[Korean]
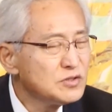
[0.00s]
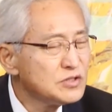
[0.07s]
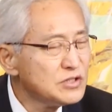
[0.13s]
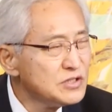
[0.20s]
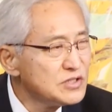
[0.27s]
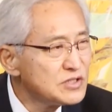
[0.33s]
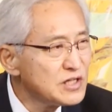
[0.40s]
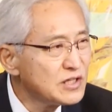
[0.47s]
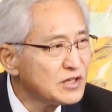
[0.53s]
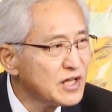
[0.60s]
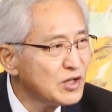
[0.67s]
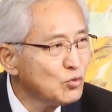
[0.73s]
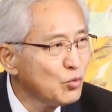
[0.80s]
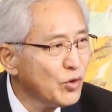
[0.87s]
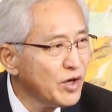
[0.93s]

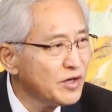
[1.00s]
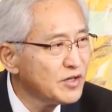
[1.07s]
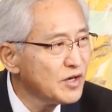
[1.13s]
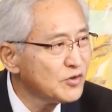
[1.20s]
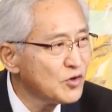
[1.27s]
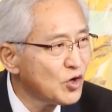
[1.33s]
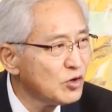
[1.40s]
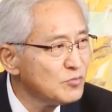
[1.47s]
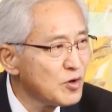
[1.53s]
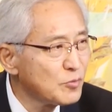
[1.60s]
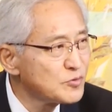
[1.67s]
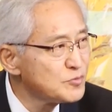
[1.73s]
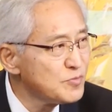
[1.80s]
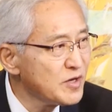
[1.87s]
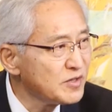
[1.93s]
진실된 회개 경험이
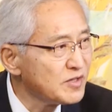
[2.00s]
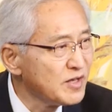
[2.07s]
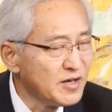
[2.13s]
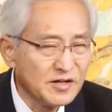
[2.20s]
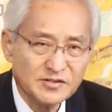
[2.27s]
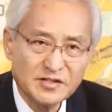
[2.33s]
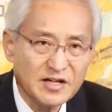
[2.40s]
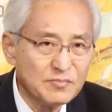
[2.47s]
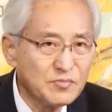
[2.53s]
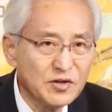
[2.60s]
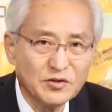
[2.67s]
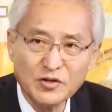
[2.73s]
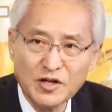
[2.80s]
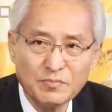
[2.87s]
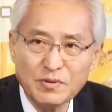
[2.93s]
없으면 사람들이
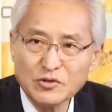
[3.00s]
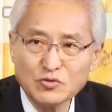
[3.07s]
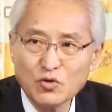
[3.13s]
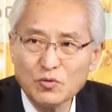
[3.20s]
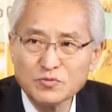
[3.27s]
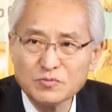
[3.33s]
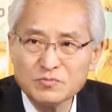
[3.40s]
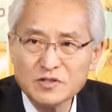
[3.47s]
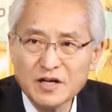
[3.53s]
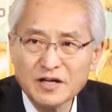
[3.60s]
연합할 수가 없습니다.